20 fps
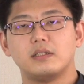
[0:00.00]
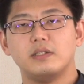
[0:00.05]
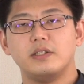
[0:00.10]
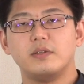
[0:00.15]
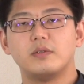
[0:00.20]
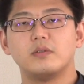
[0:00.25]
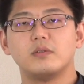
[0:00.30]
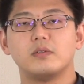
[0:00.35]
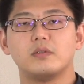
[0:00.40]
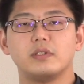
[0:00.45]

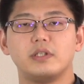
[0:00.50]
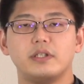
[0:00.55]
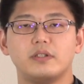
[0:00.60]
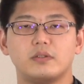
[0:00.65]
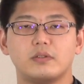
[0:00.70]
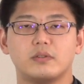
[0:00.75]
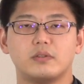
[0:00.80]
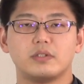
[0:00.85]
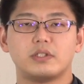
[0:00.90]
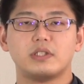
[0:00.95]
日本語で言う
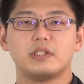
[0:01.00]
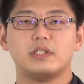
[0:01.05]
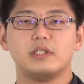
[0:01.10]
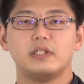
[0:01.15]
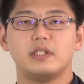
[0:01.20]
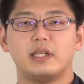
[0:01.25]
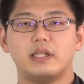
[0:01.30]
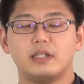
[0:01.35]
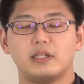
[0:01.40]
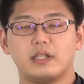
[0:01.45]
と
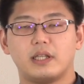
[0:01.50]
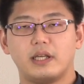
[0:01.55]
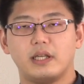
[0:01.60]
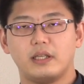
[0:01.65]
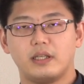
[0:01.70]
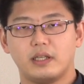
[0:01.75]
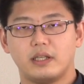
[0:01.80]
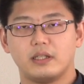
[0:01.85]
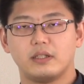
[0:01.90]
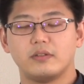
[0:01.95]
信念
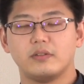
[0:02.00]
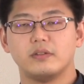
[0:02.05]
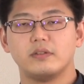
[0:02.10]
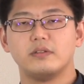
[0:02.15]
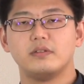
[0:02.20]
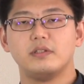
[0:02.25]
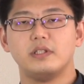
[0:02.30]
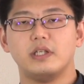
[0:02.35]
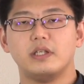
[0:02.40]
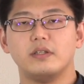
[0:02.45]
体系という
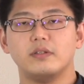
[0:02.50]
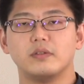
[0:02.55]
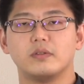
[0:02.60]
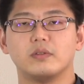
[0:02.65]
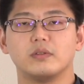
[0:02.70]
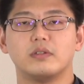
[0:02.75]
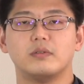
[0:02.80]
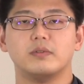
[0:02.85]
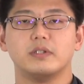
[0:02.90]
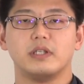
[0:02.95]
ふうに言う
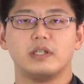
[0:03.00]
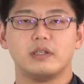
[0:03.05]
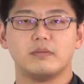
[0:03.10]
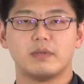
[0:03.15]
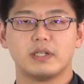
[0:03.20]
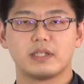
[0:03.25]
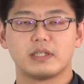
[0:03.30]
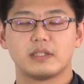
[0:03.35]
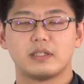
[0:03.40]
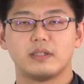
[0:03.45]
こともでき
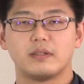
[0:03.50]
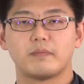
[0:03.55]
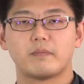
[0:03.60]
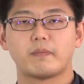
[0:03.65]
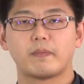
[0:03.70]
ます。